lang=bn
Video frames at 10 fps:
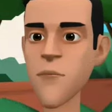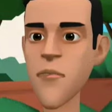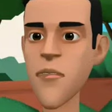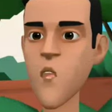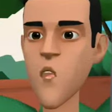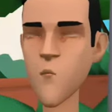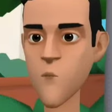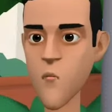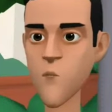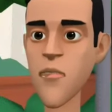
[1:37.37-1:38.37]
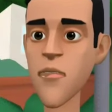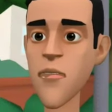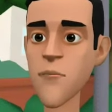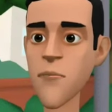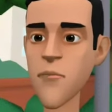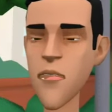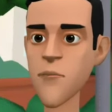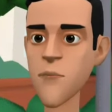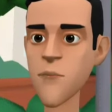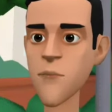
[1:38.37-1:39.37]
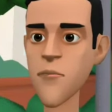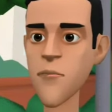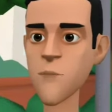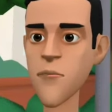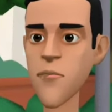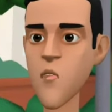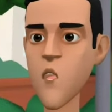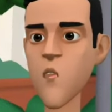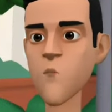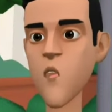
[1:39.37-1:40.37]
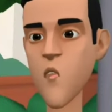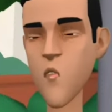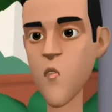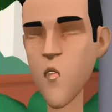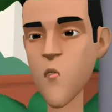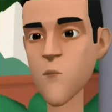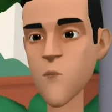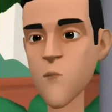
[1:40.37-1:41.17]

কে রে এটা ঝন্টু লাগান লাগিছে না এ ঝন্টু ঝন্টু শোন তো